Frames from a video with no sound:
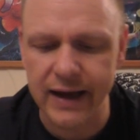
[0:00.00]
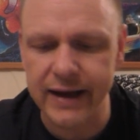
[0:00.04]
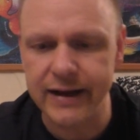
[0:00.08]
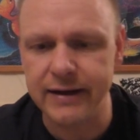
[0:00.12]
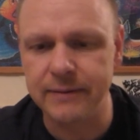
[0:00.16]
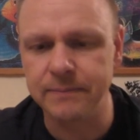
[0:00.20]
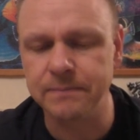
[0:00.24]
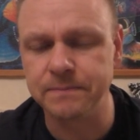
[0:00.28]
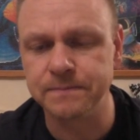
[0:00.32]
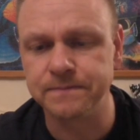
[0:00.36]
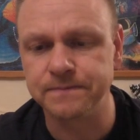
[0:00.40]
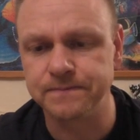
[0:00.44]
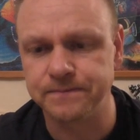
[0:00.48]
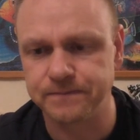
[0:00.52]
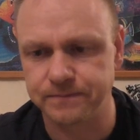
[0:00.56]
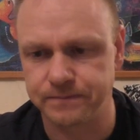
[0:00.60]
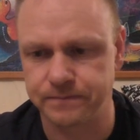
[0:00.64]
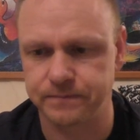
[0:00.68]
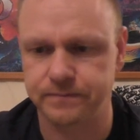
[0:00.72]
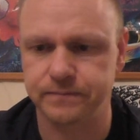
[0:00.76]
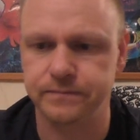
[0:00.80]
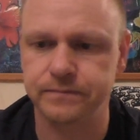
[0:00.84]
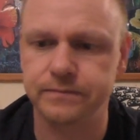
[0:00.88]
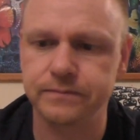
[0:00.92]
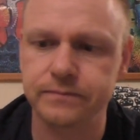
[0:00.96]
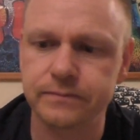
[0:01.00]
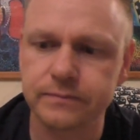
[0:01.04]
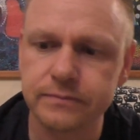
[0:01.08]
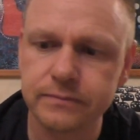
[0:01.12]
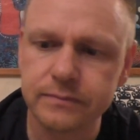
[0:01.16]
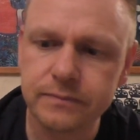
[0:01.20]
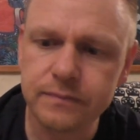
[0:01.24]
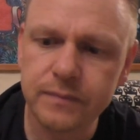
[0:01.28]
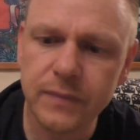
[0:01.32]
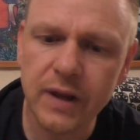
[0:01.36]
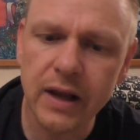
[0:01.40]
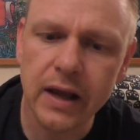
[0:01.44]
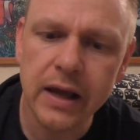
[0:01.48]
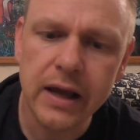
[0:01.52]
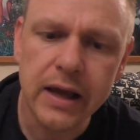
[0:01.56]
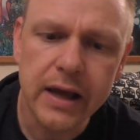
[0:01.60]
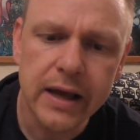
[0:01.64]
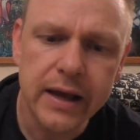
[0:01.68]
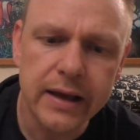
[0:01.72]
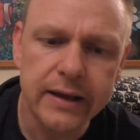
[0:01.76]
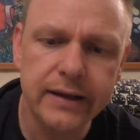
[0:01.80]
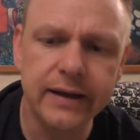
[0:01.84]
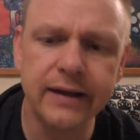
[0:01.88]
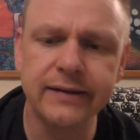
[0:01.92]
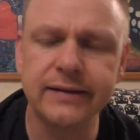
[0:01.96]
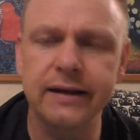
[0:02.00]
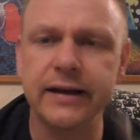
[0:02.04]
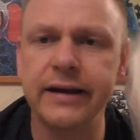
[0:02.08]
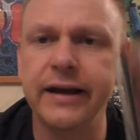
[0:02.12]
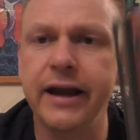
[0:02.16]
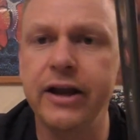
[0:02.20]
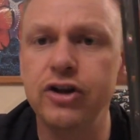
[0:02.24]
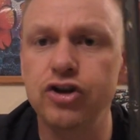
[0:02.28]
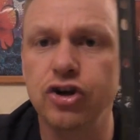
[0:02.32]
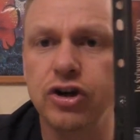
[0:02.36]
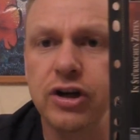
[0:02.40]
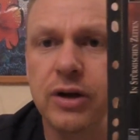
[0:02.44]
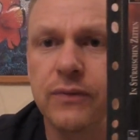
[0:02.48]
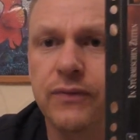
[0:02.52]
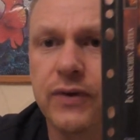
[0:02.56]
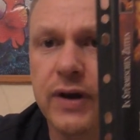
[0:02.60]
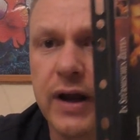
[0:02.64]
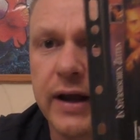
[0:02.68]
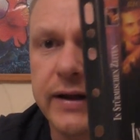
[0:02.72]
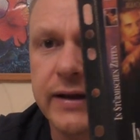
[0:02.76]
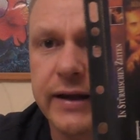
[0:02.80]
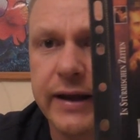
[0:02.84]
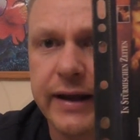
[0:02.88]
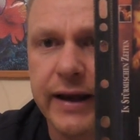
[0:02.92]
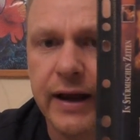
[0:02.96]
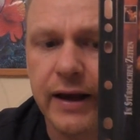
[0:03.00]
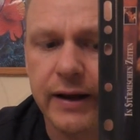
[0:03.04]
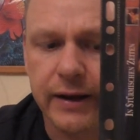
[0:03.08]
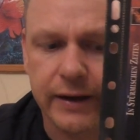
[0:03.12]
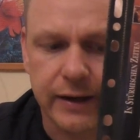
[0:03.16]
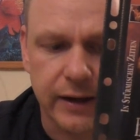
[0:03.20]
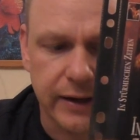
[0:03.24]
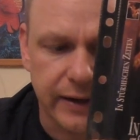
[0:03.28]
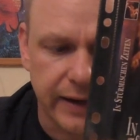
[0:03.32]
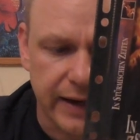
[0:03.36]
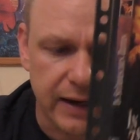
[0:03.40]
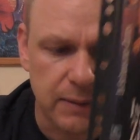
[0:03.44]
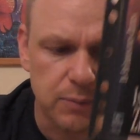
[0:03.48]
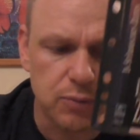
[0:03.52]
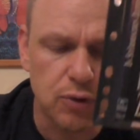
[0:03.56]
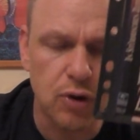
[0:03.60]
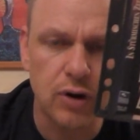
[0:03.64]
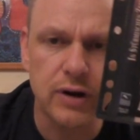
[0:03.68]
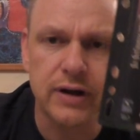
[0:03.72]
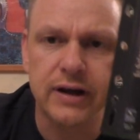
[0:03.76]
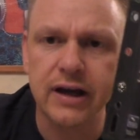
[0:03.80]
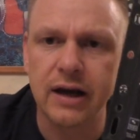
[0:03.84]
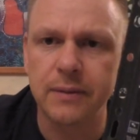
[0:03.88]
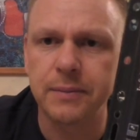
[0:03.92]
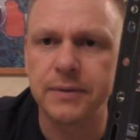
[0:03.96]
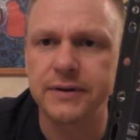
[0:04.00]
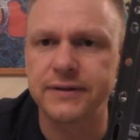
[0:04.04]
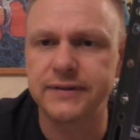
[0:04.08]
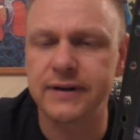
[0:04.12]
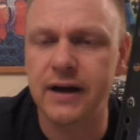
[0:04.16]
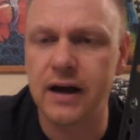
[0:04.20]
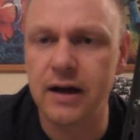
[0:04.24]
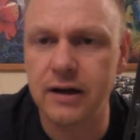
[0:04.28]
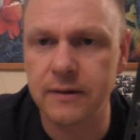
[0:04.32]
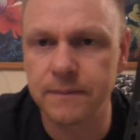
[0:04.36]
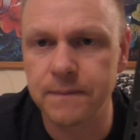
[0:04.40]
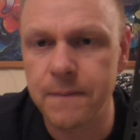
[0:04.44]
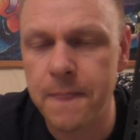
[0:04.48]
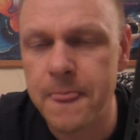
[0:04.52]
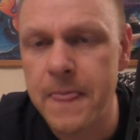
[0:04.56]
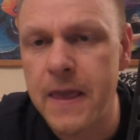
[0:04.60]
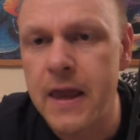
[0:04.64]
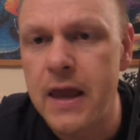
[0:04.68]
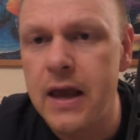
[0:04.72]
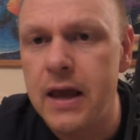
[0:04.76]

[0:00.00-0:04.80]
Zeiten. Hier ist eigentlich Johnny Depp wieder eigentlich eher eine Nebenrolle, kann man sagen.